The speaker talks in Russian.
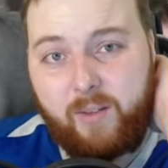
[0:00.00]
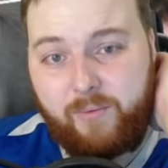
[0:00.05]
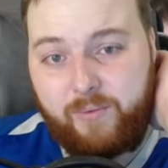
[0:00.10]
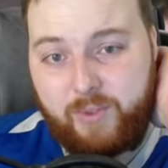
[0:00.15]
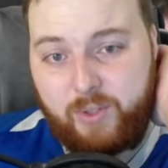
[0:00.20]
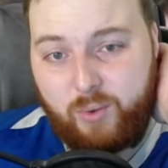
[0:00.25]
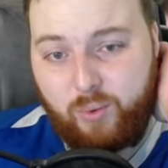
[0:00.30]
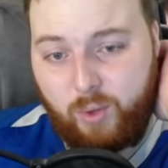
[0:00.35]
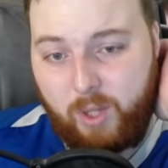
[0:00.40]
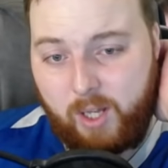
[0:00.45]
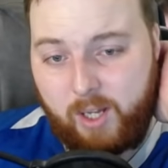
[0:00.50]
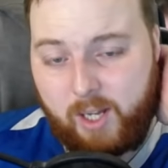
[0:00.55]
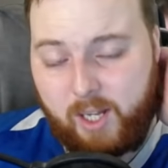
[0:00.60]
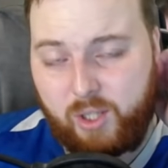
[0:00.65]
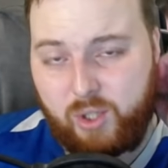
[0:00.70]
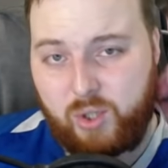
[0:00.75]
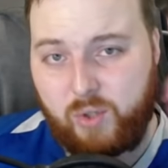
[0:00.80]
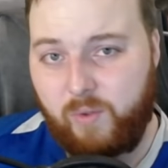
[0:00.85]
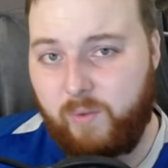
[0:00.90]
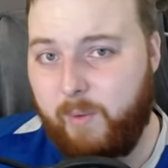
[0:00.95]
всю
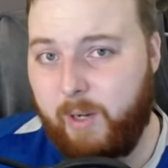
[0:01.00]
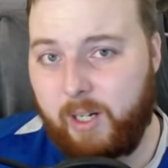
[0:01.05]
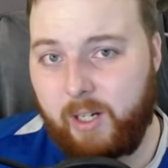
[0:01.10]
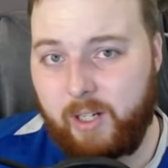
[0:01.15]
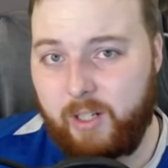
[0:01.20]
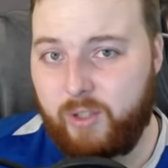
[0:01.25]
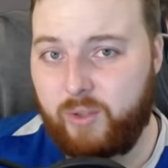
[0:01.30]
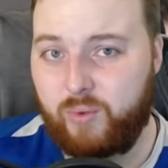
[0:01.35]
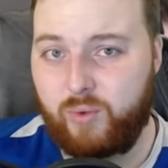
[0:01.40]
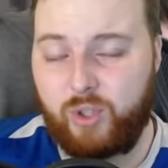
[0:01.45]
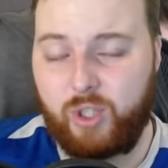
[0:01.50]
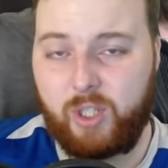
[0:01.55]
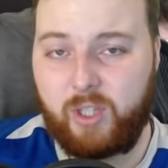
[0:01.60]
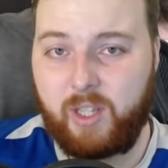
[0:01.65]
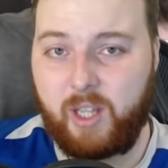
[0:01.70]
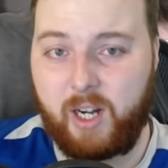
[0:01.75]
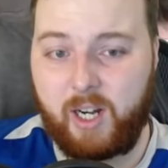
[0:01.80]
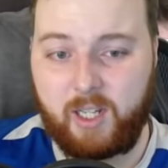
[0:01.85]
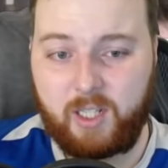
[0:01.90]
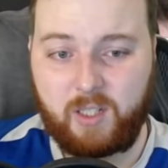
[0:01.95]
локацию вы могли изучить
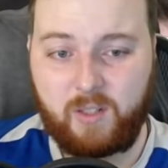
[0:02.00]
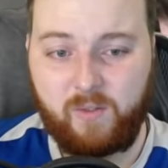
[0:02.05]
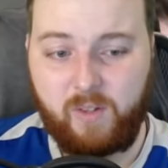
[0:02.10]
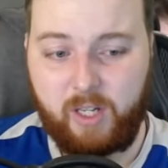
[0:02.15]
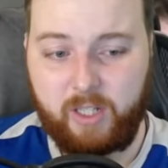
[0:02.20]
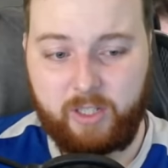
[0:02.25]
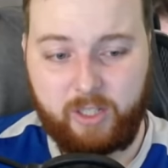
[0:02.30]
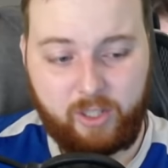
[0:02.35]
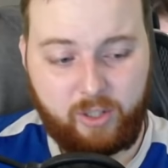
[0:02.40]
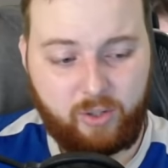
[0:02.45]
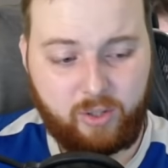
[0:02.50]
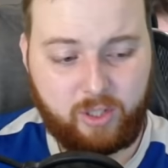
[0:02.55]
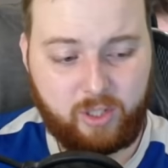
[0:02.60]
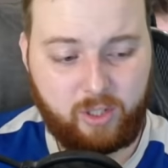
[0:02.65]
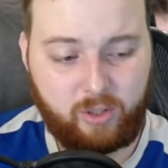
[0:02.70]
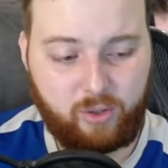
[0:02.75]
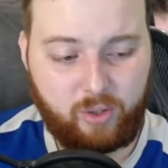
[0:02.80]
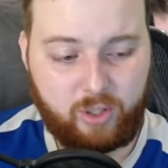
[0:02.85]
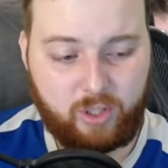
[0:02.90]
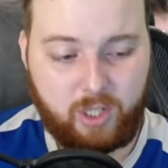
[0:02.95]
на раз-два. Серьезно,
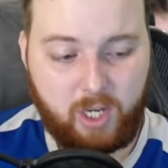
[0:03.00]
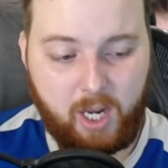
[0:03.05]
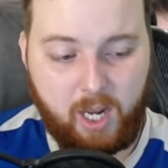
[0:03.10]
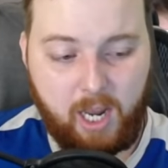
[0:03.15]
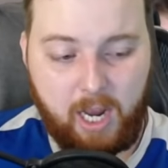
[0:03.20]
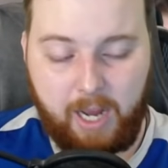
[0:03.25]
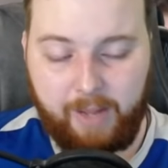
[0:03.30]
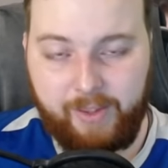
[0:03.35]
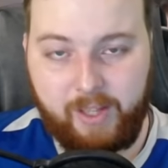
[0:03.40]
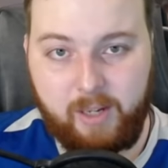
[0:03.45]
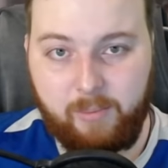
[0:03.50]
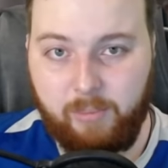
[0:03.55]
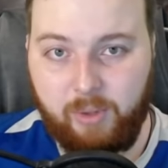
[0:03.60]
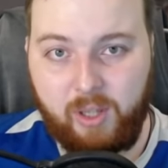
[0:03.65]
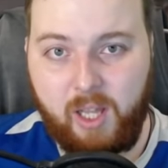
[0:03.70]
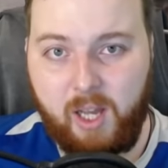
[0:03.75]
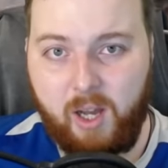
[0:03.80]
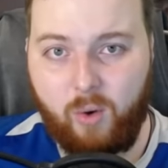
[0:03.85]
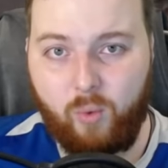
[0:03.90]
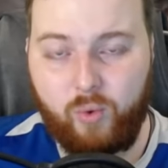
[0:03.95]
то есть она не
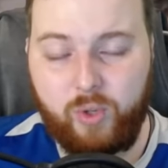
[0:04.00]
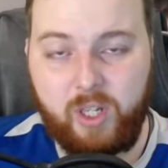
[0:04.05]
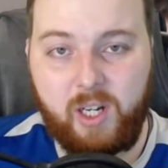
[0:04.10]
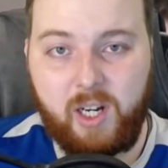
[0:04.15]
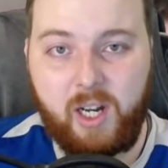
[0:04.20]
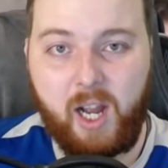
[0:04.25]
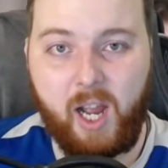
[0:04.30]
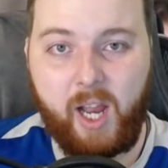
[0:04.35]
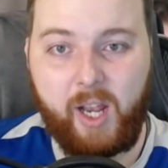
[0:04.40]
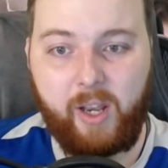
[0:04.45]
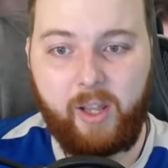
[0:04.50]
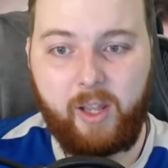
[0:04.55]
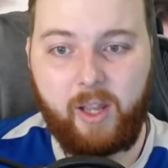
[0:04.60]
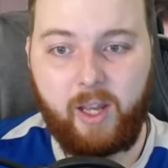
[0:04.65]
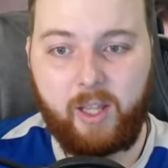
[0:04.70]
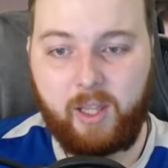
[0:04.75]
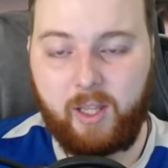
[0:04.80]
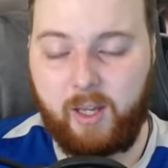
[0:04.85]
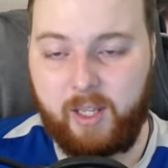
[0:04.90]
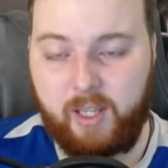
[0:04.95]
была уникальной,
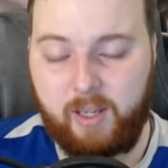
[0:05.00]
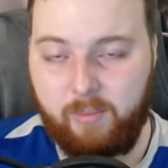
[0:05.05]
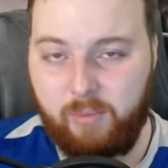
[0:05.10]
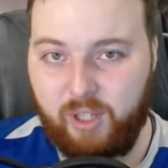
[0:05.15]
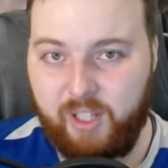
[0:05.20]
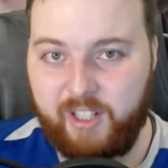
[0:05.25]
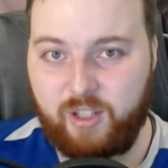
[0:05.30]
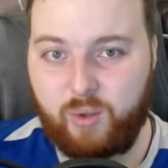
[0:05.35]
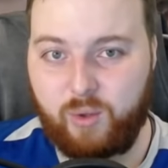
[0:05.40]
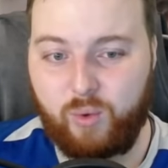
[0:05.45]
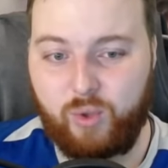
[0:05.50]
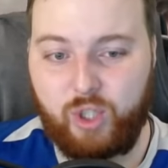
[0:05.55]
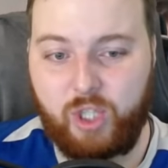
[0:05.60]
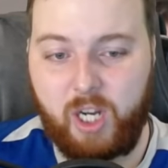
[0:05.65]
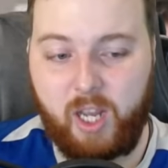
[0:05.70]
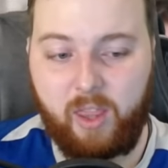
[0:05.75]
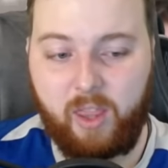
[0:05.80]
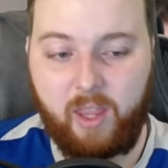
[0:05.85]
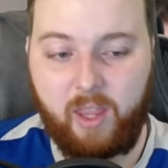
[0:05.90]
она не была случайной,